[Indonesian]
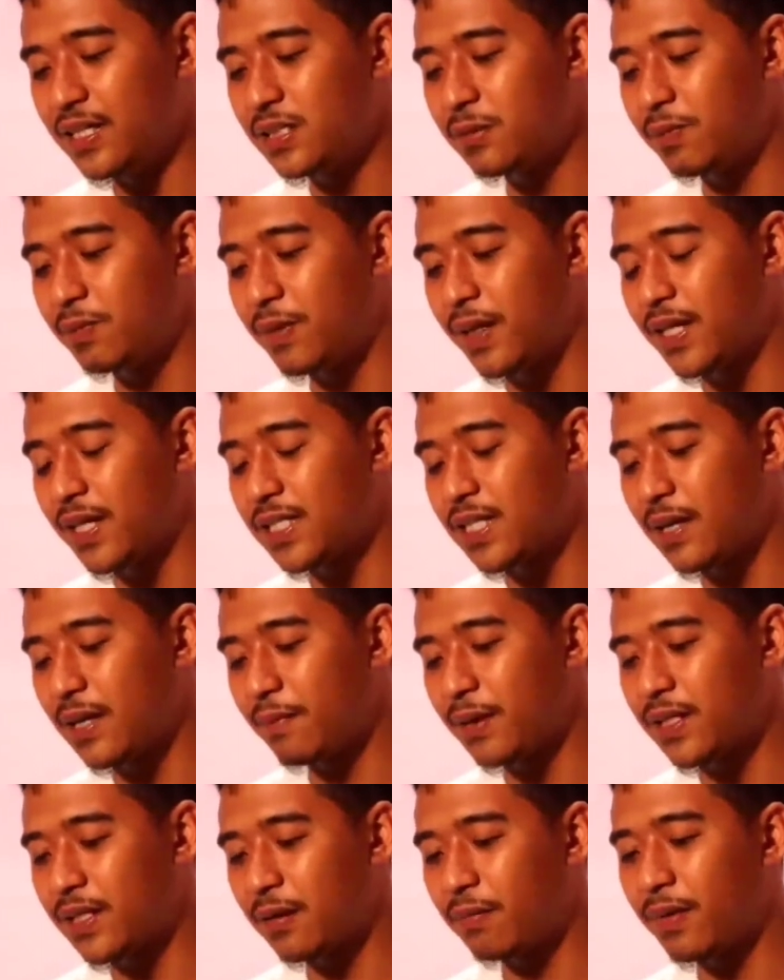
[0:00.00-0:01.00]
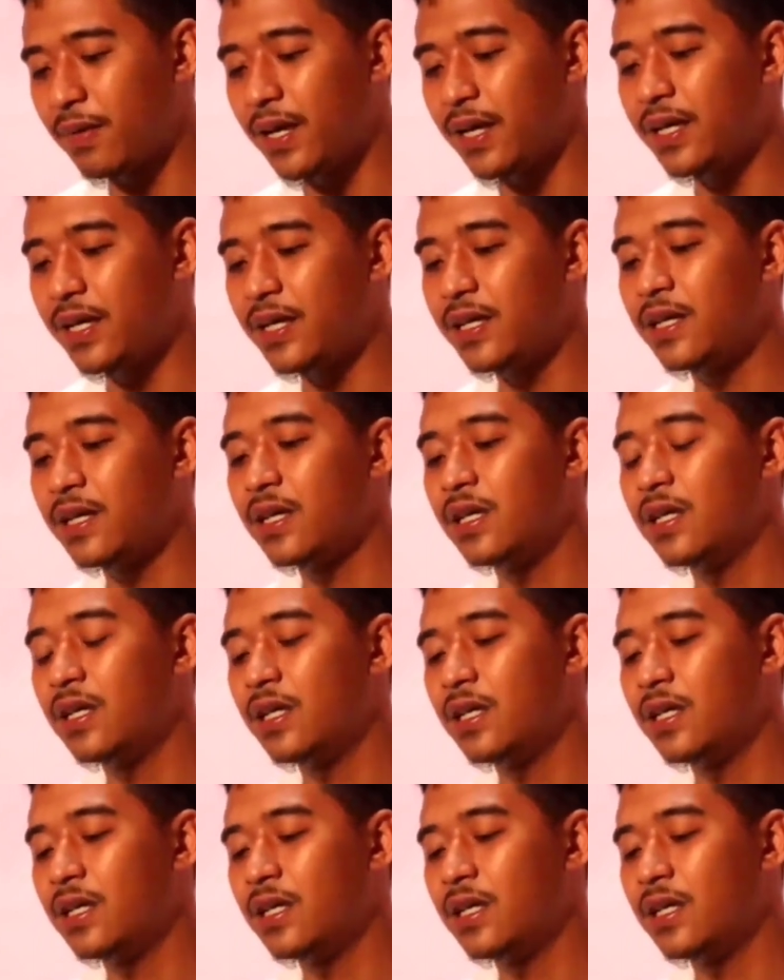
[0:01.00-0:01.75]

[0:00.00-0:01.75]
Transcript: diri ini sebagai sahabat terbaik.